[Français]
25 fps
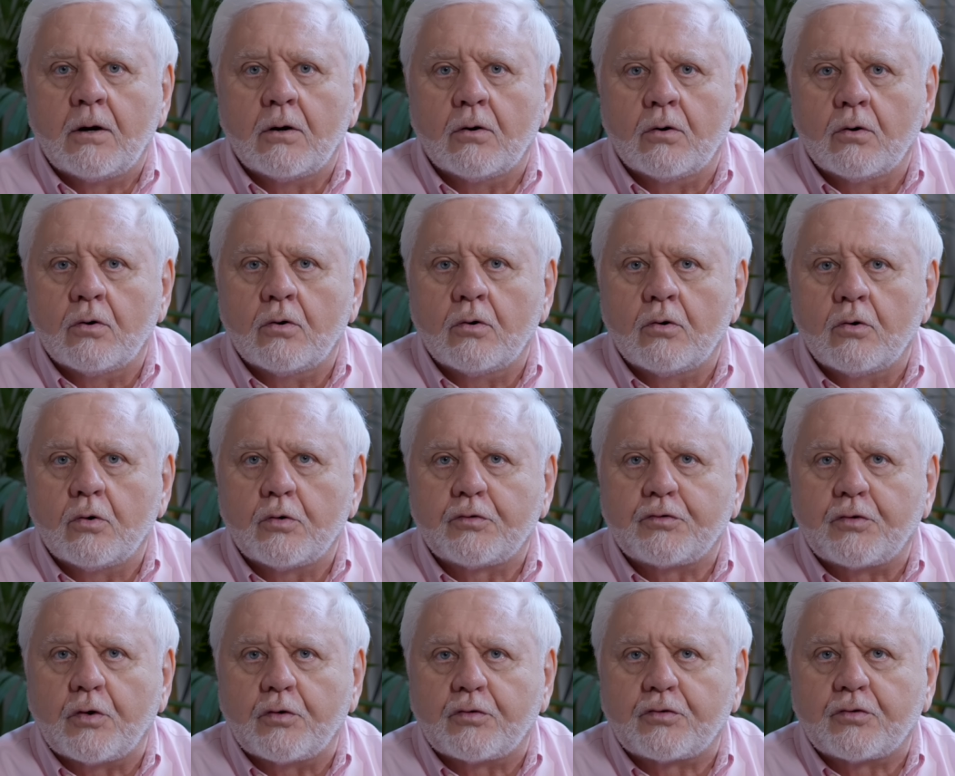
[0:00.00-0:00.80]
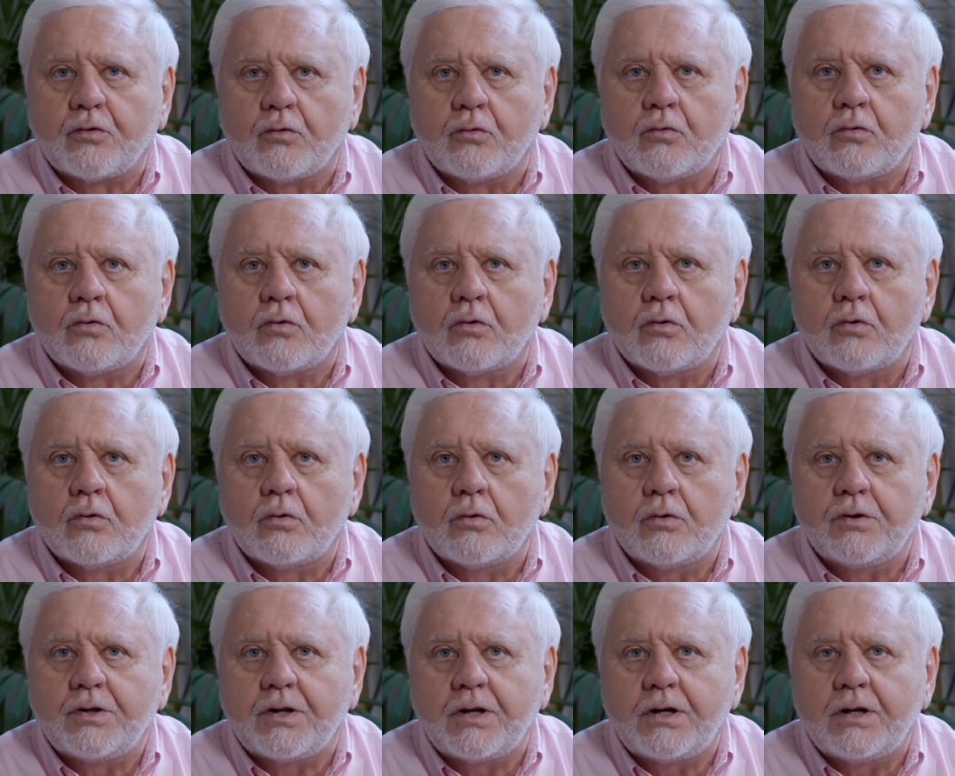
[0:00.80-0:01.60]
euh, ce
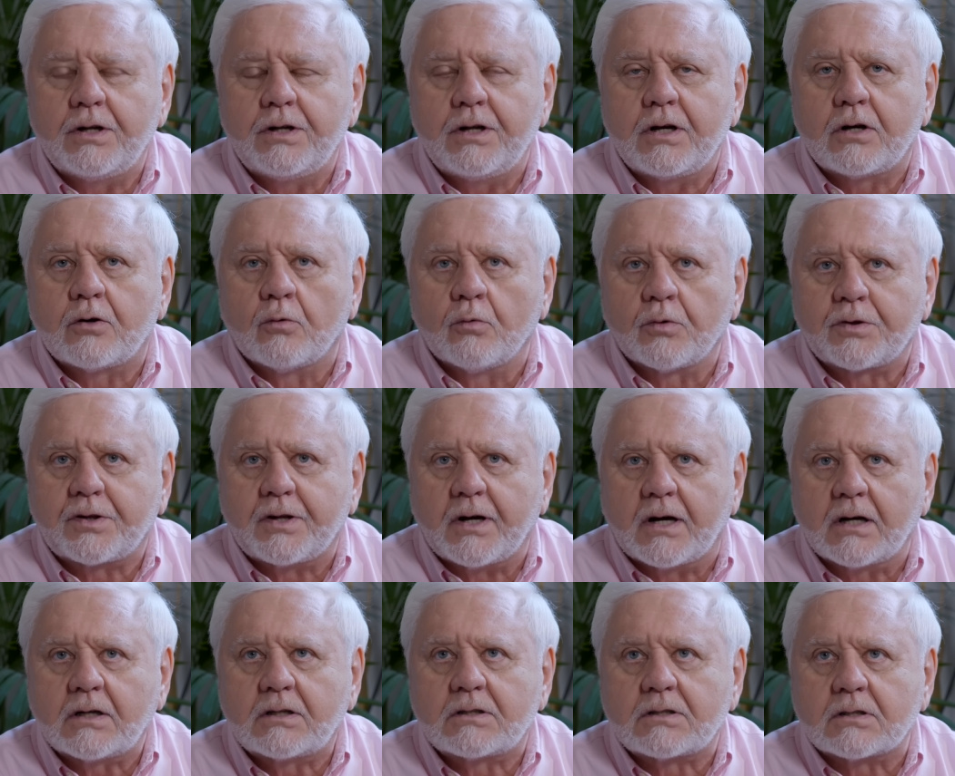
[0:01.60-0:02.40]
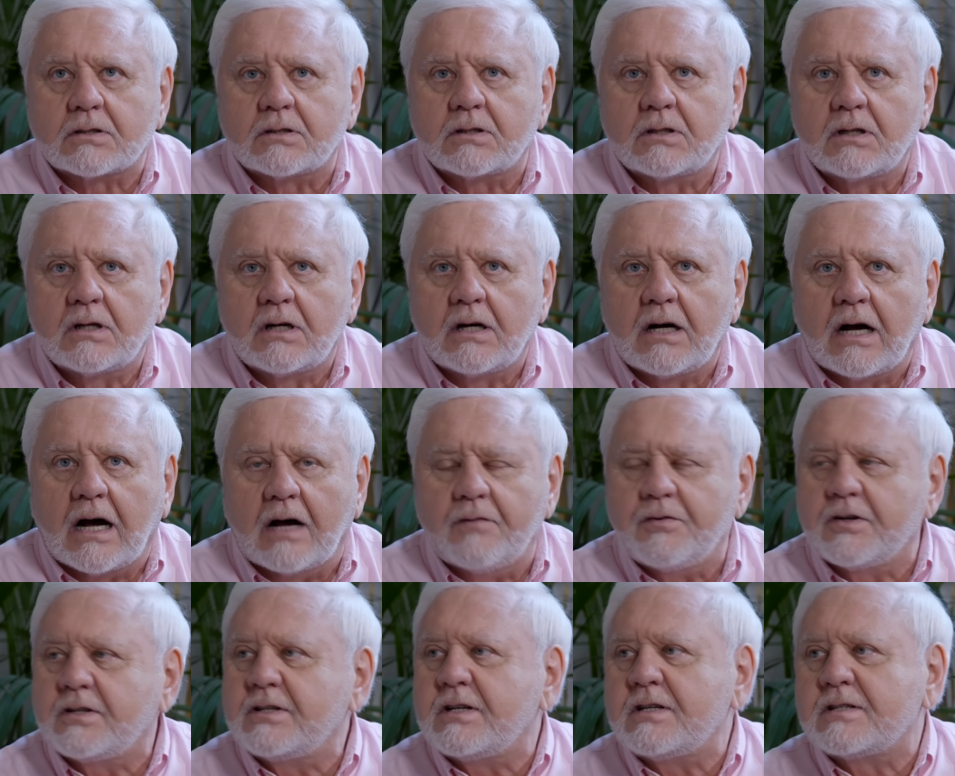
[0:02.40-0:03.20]
sont des, contacts hein,
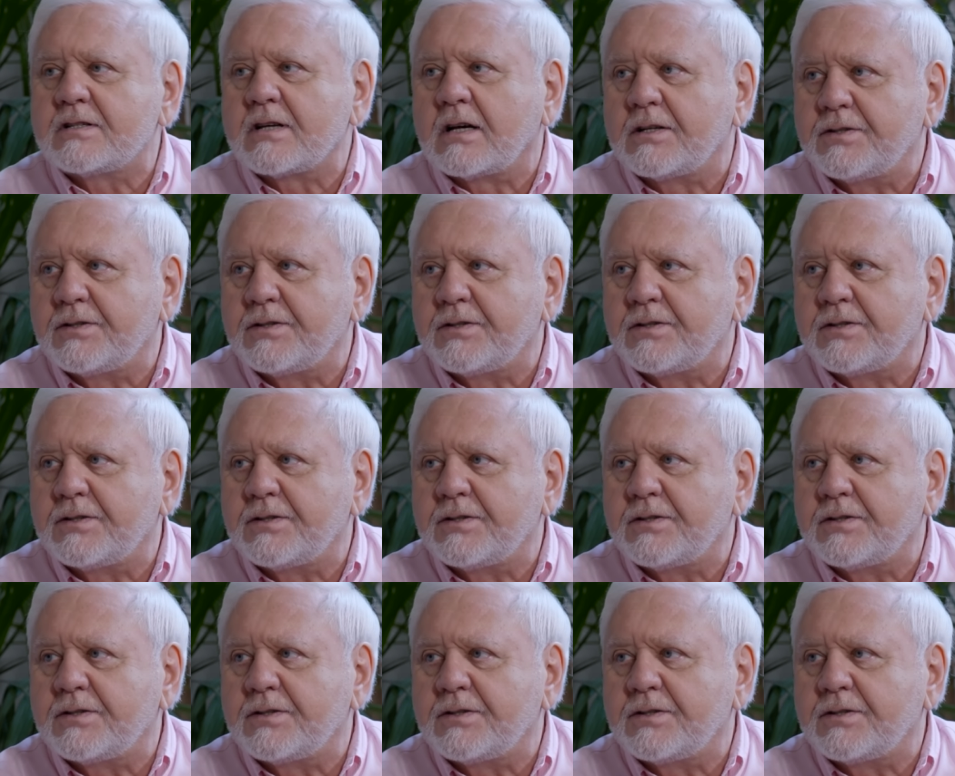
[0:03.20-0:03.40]
avec des